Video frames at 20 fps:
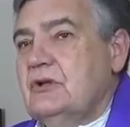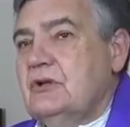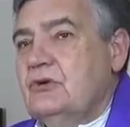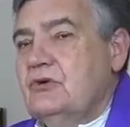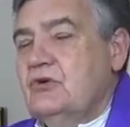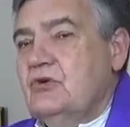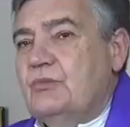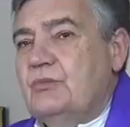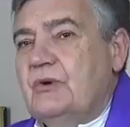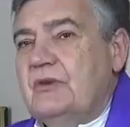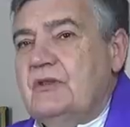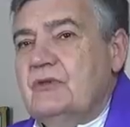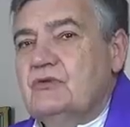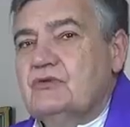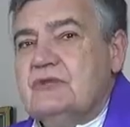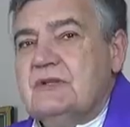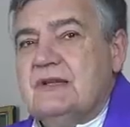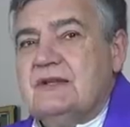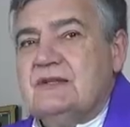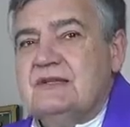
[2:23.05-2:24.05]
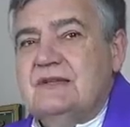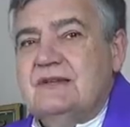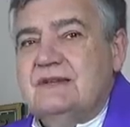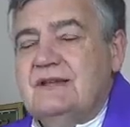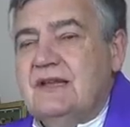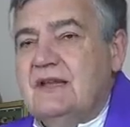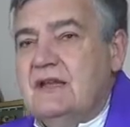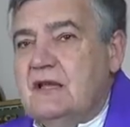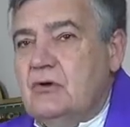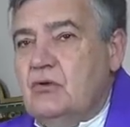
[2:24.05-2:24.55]
no puede usarse
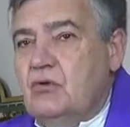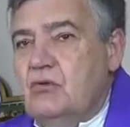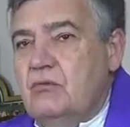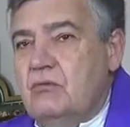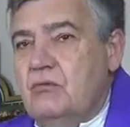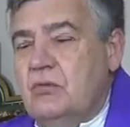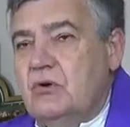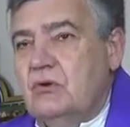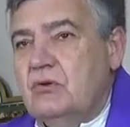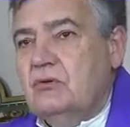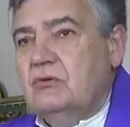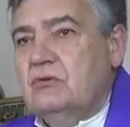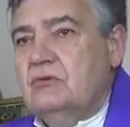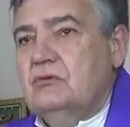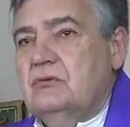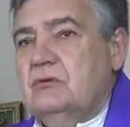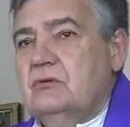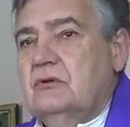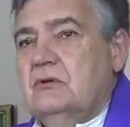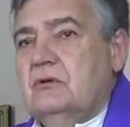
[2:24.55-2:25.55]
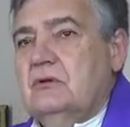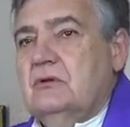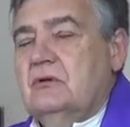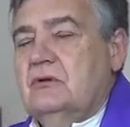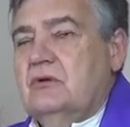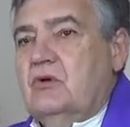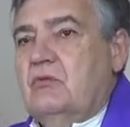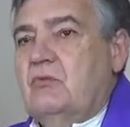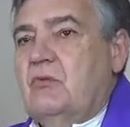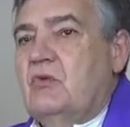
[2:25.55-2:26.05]
de ningún modo
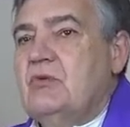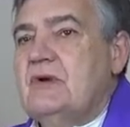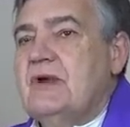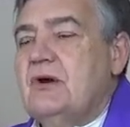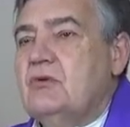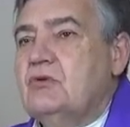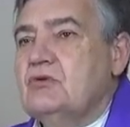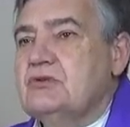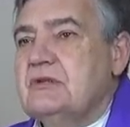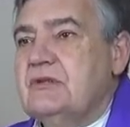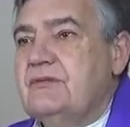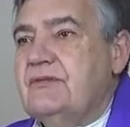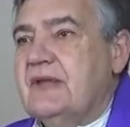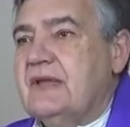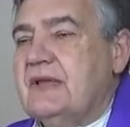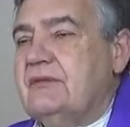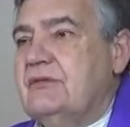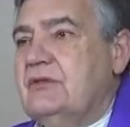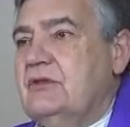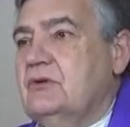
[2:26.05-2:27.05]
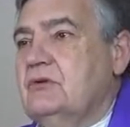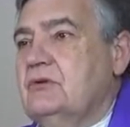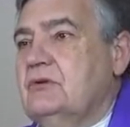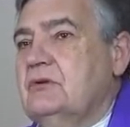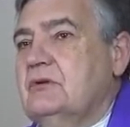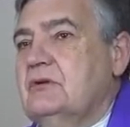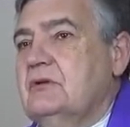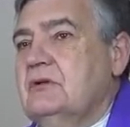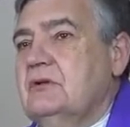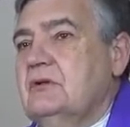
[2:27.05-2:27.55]
como una
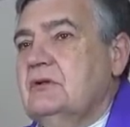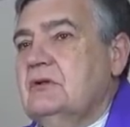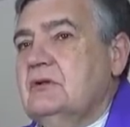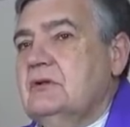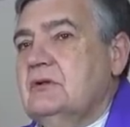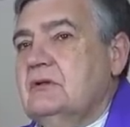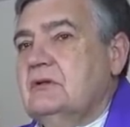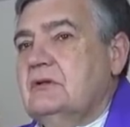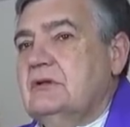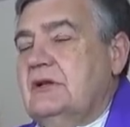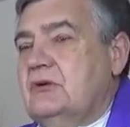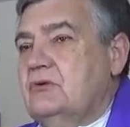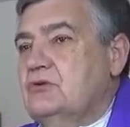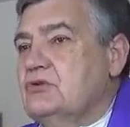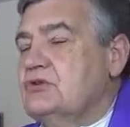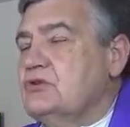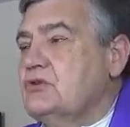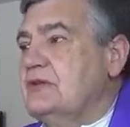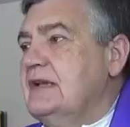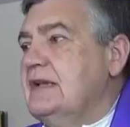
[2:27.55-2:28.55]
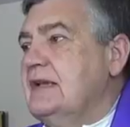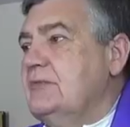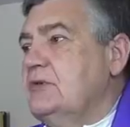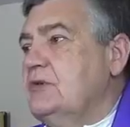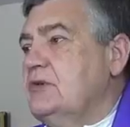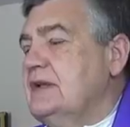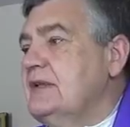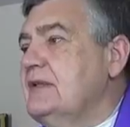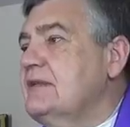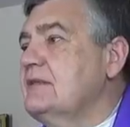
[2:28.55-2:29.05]
justificación del uso de la
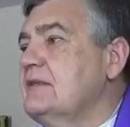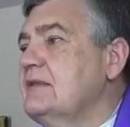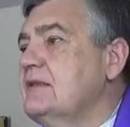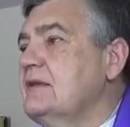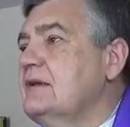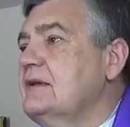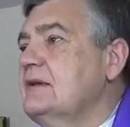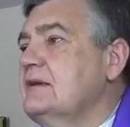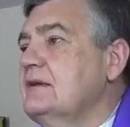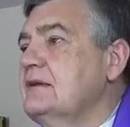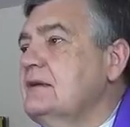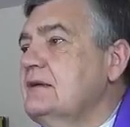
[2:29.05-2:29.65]
violencia